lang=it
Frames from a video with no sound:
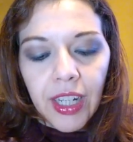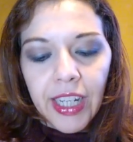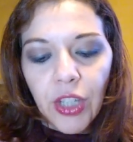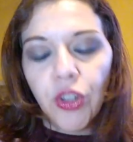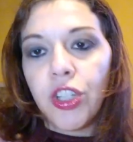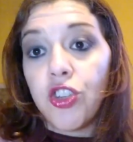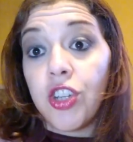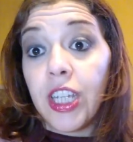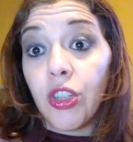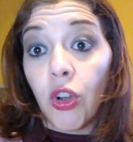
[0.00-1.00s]
legno di
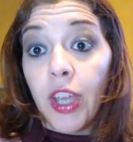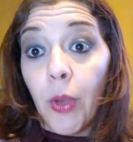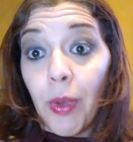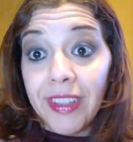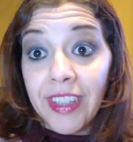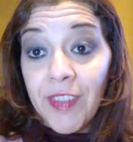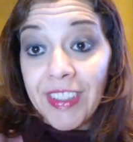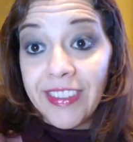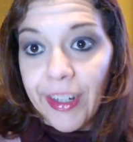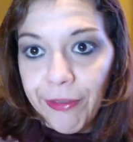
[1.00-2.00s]
cedro e questa deve
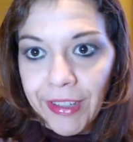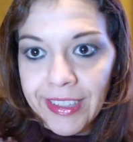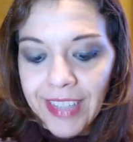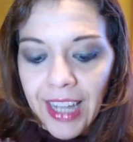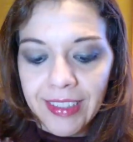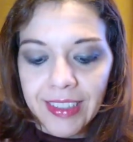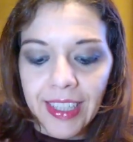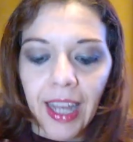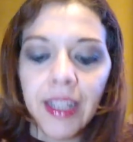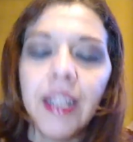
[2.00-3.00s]
essere fantastica.